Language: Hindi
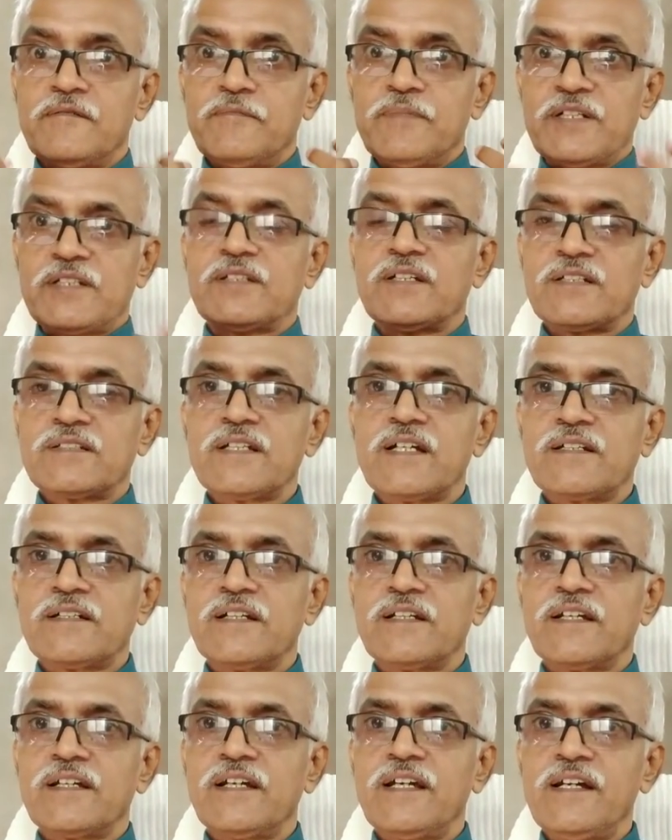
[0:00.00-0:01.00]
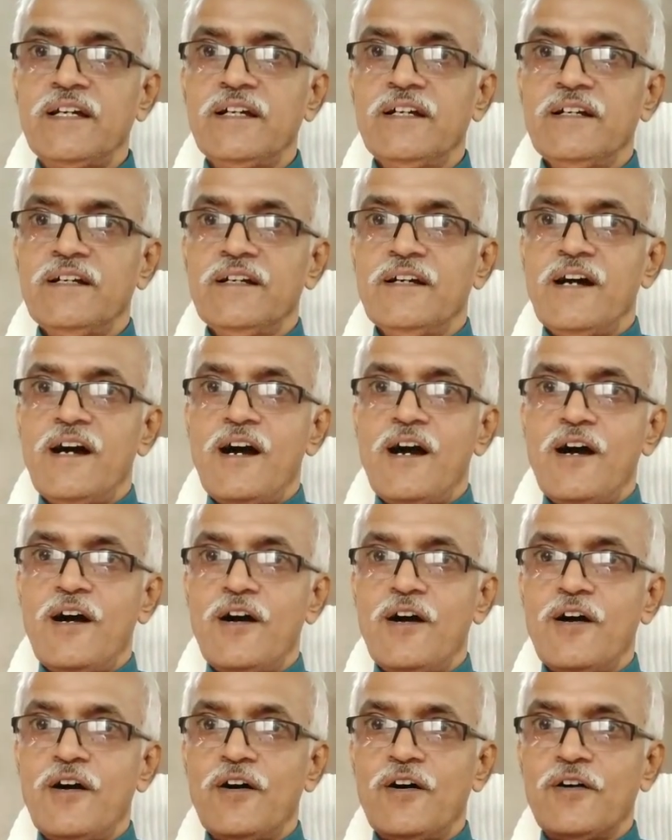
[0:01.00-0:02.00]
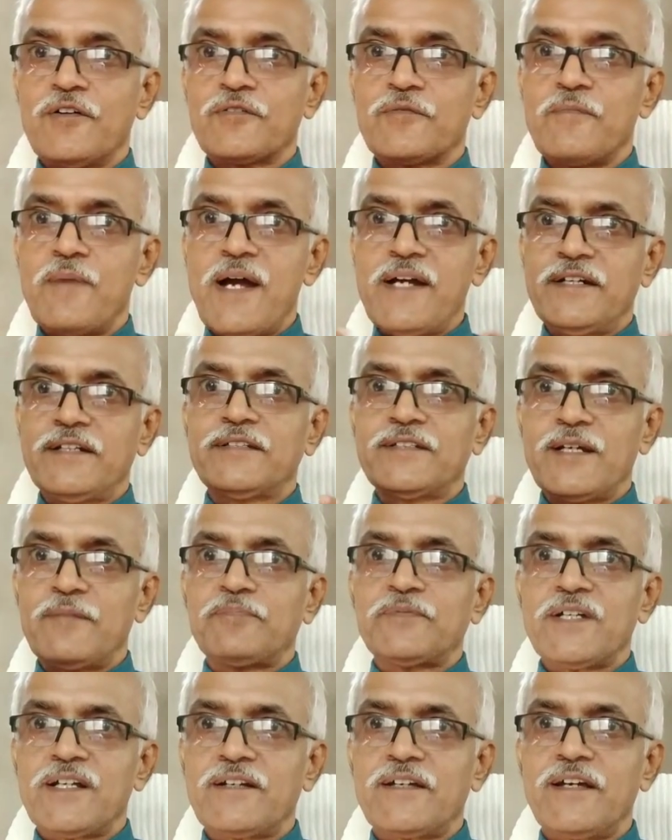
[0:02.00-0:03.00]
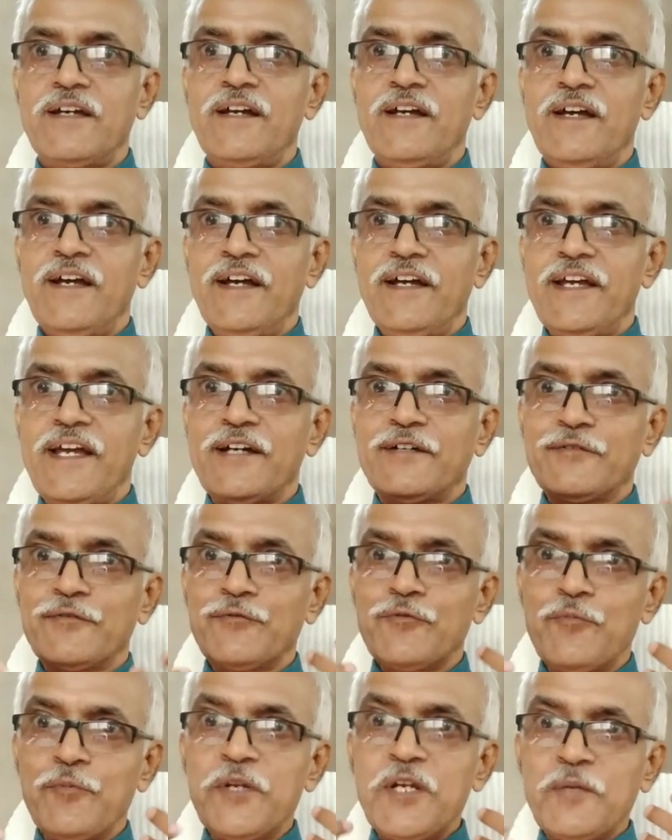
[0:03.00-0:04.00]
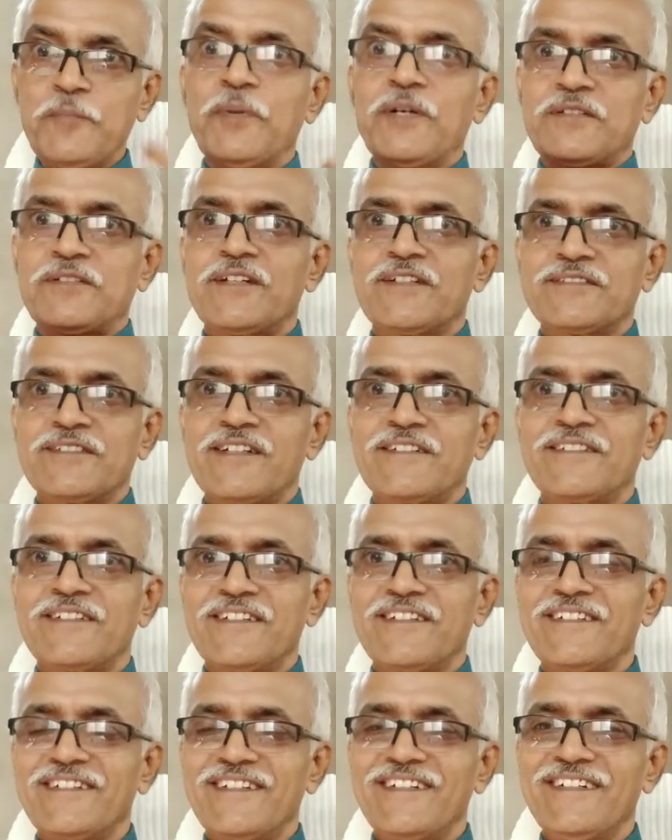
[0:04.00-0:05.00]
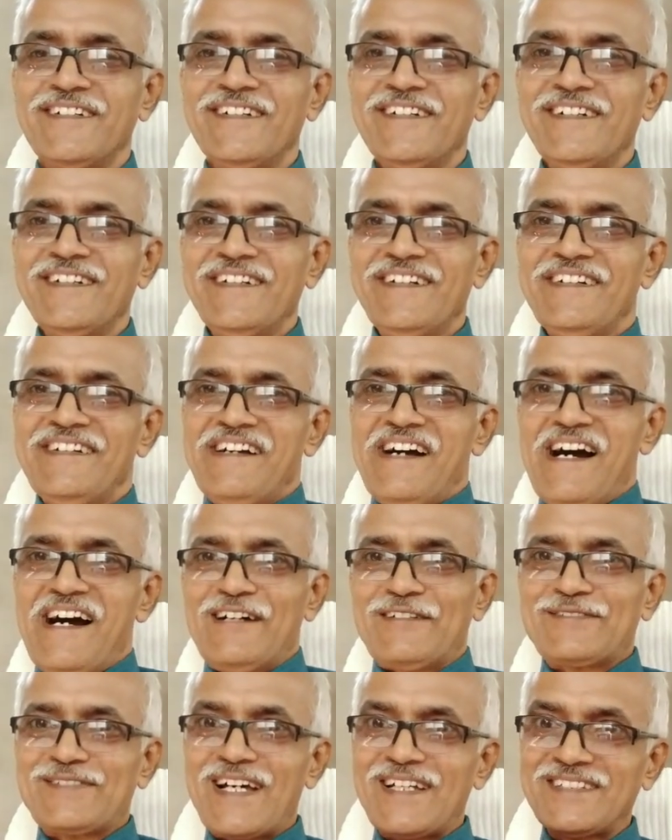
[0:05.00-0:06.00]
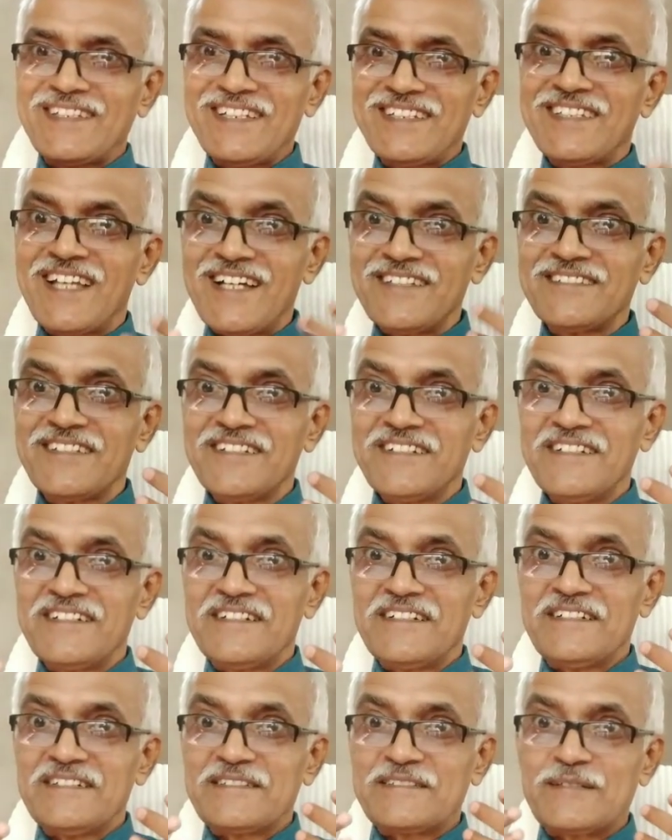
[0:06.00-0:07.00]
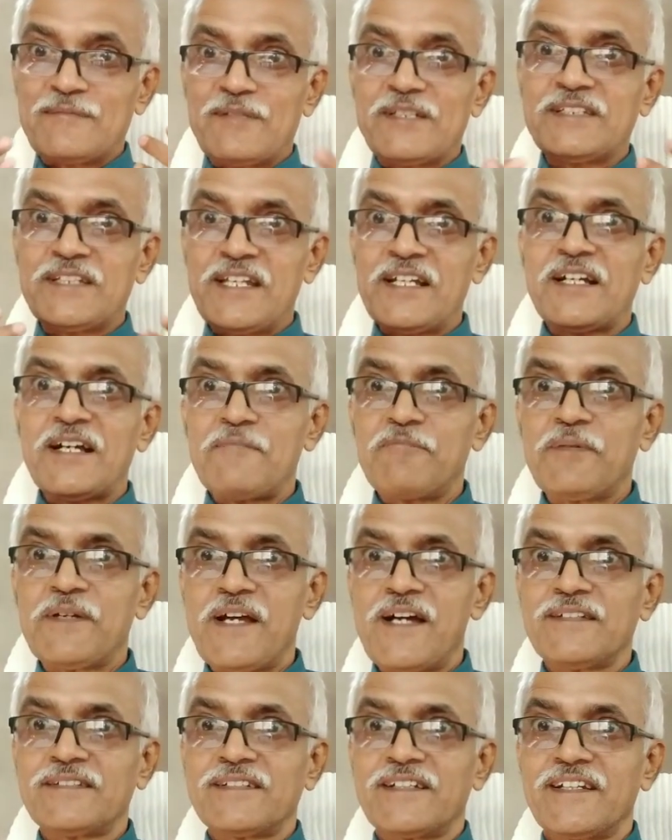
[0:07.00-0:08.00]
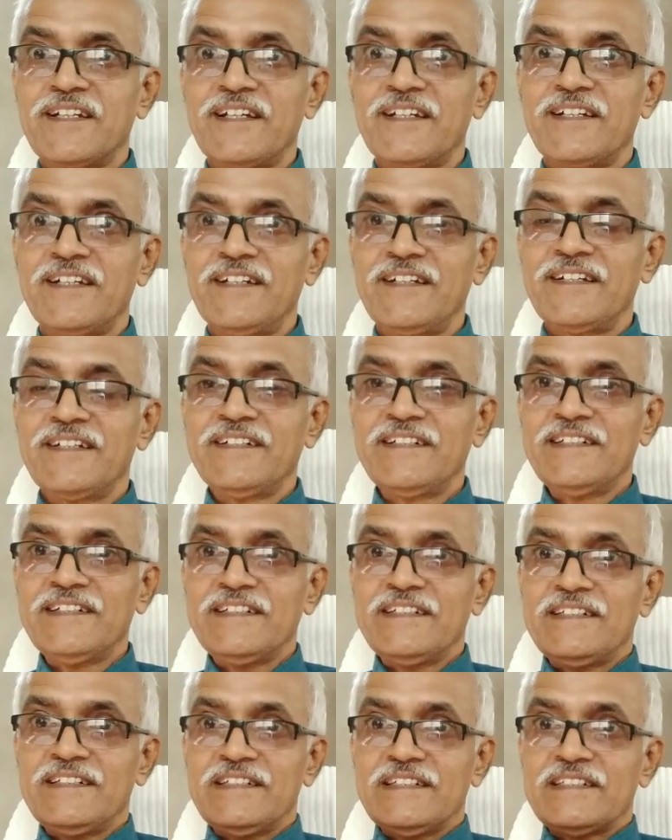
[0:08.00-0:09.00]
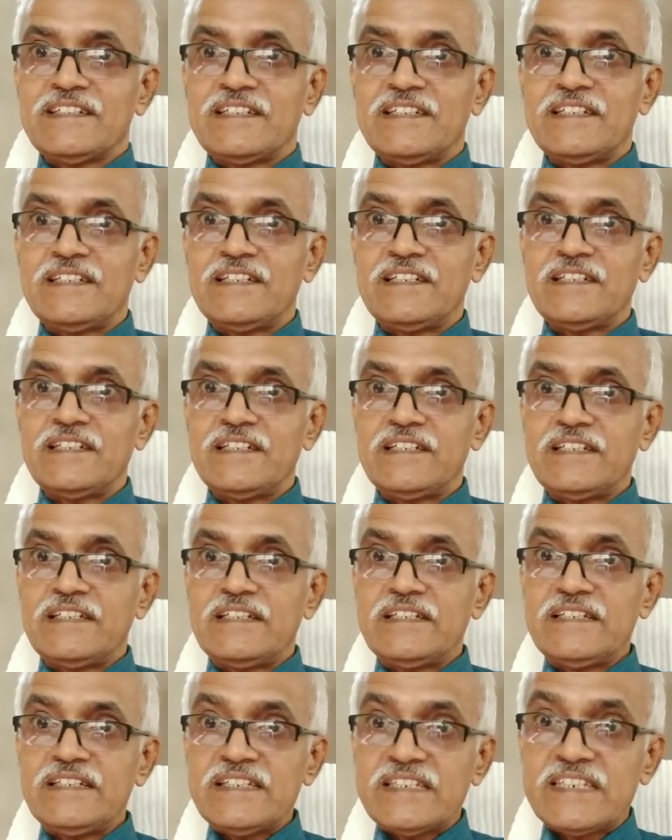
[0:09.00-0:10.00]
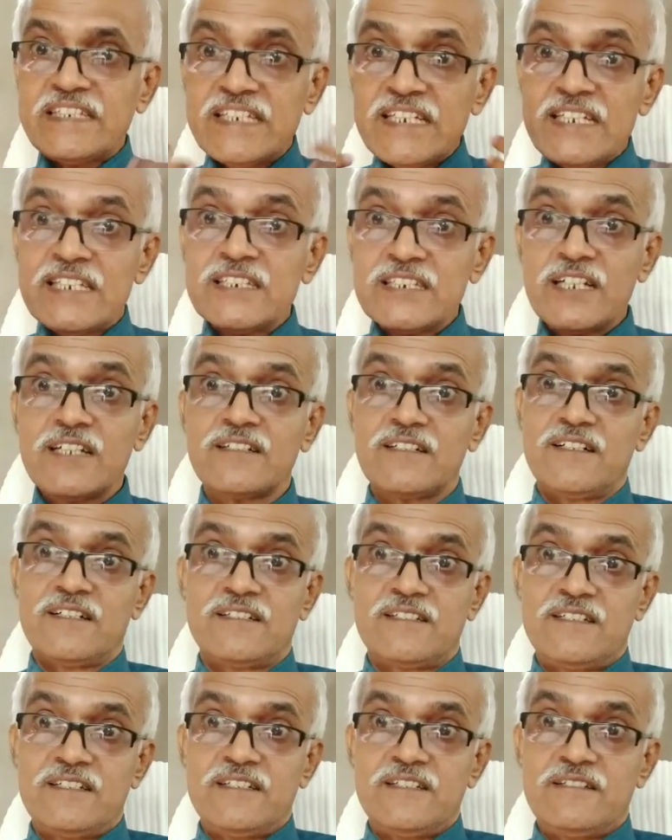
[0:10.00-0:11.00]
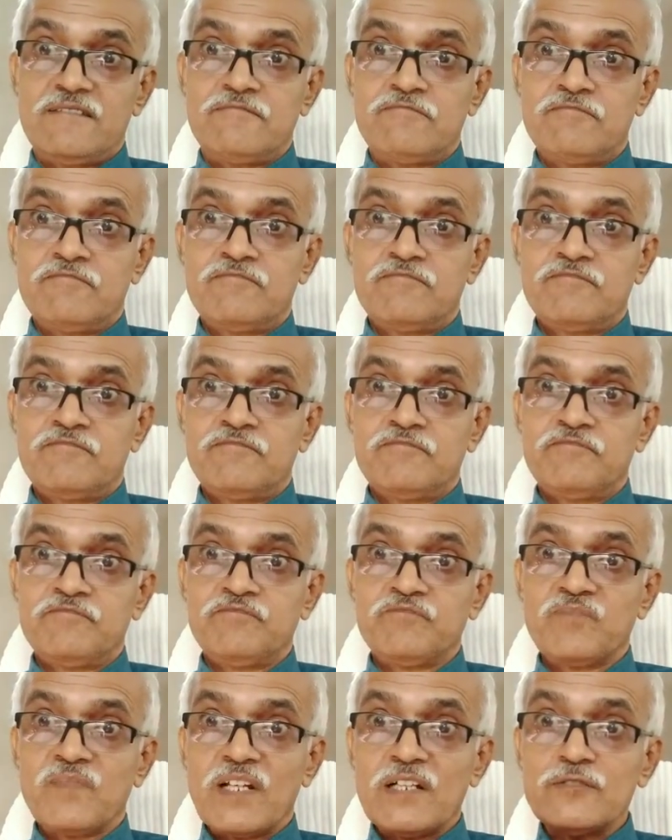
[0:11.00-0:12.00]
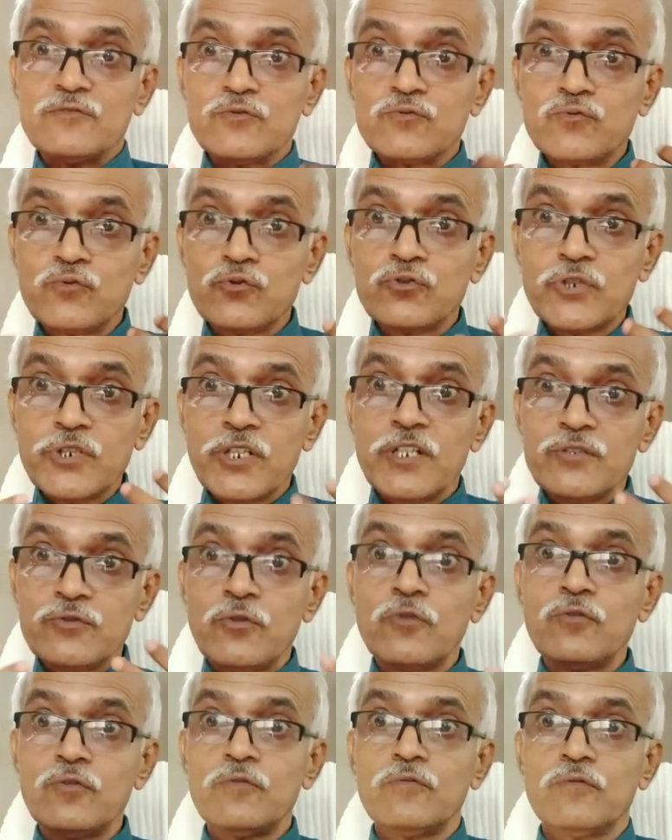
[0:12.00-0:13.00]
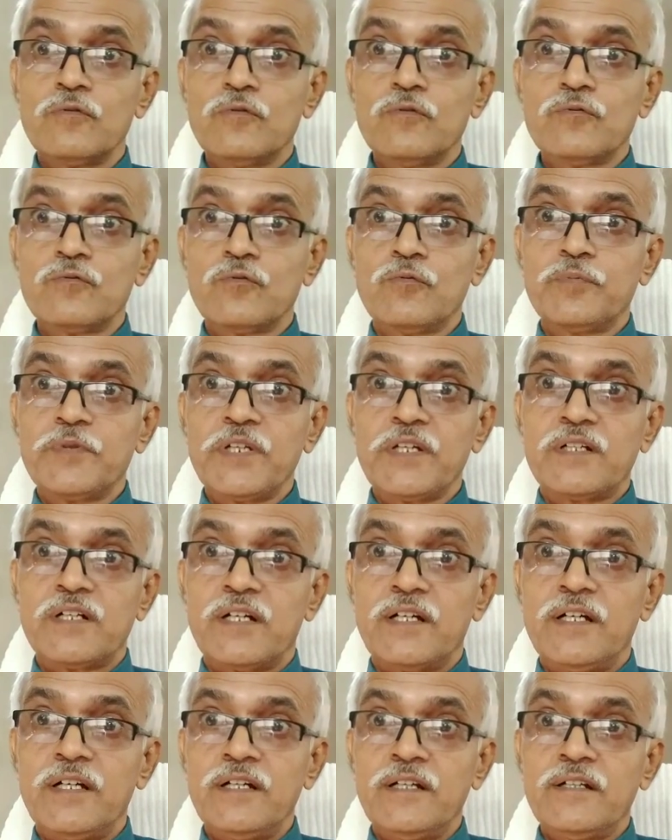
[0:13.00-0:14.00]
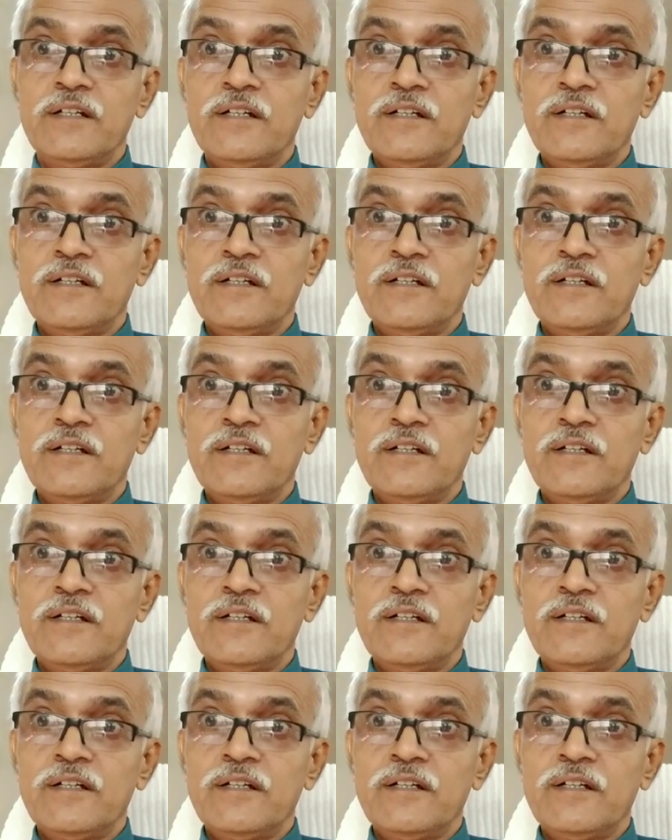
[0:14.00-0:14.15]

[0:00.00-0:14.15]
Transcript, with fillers: पर चर्चा करेंगे और माइंड चैप्टर के एक रूबरिक पर चर्चा करेंगे और साथ ही साथ समझने का प्रयास करेंगे कि इसी तरह के दूसरे जो रूबरिक हैं